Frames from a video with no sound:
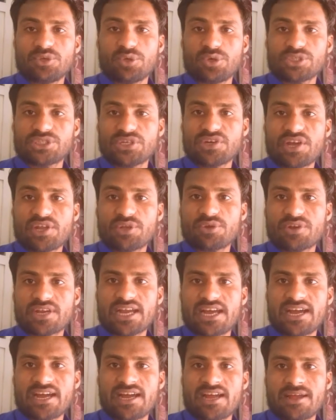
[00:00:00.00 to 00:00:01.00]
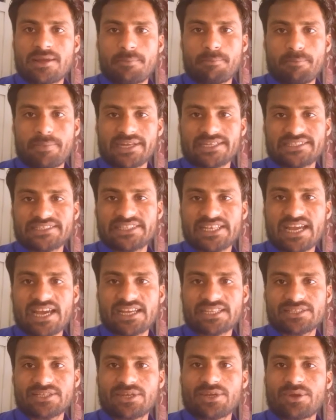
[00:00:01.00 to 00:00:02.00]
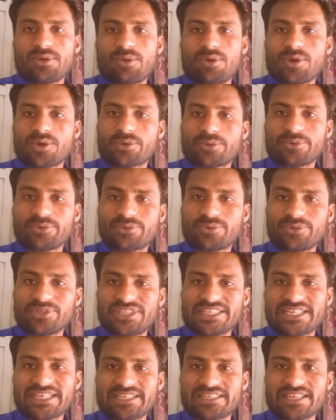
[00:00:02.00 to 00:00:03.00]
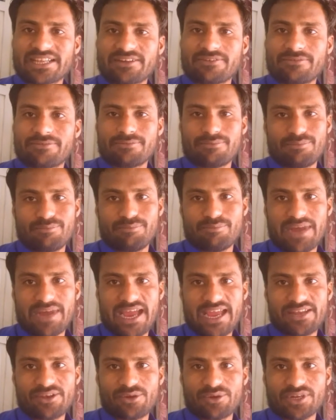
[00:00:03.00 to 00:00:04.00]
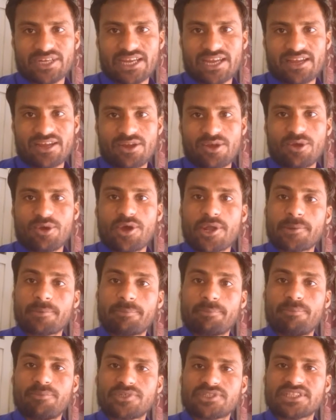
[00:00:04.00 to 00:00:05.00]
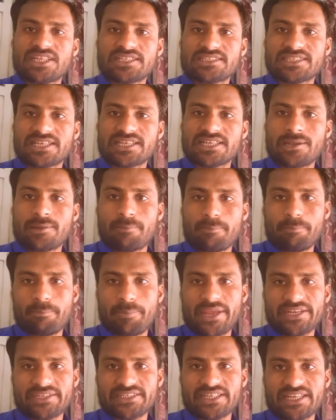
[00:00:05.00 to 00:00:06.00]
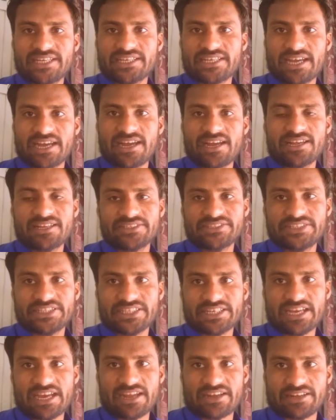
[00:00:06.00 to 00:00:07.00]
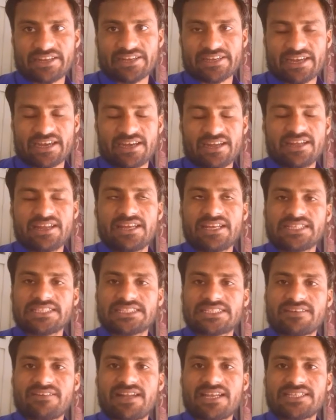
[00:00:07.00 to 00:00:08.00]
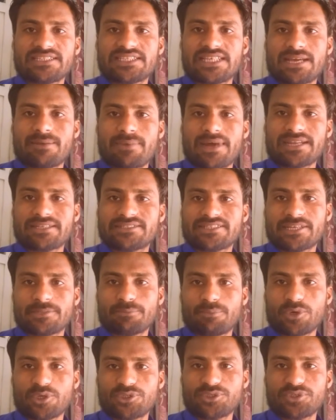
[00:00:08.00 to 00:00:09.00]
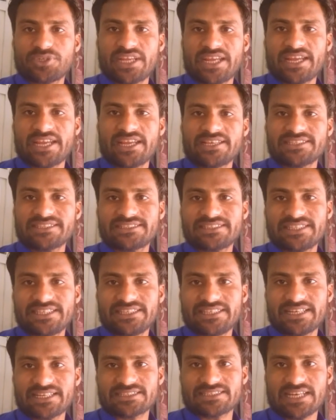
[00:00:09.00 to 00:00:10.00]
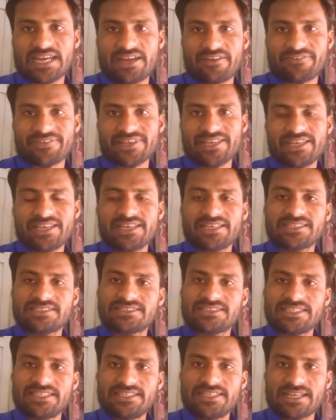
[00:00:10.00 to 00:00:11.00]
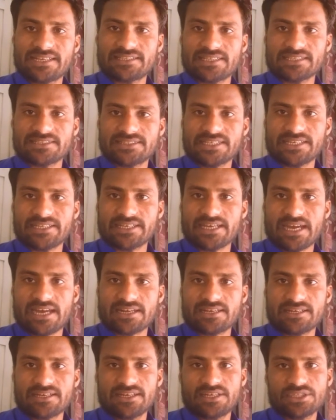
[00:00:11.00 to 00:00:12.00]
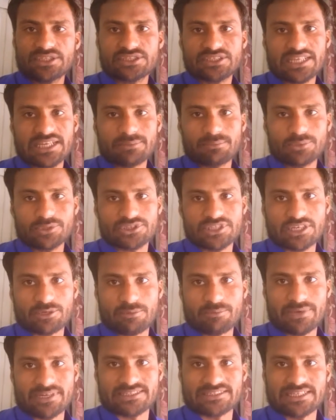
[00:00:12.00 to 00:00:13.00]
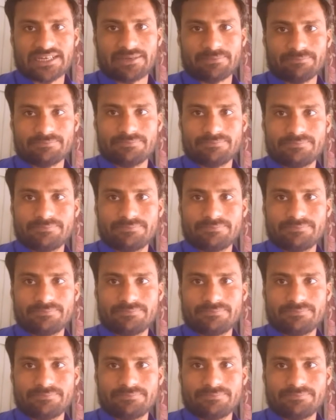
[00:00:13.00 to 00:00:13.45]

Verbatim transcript: नौजवानों का मंशात और ख़ुदकुशी की तरफ मायल होना और मुसलसल बेचैनी का शिकार रहना इस हवाले से हमारे साथ मौजूद हैं सीनियर सहाफ़ी सीनियर तर्जा निगार सर मूसा कुंबर साहब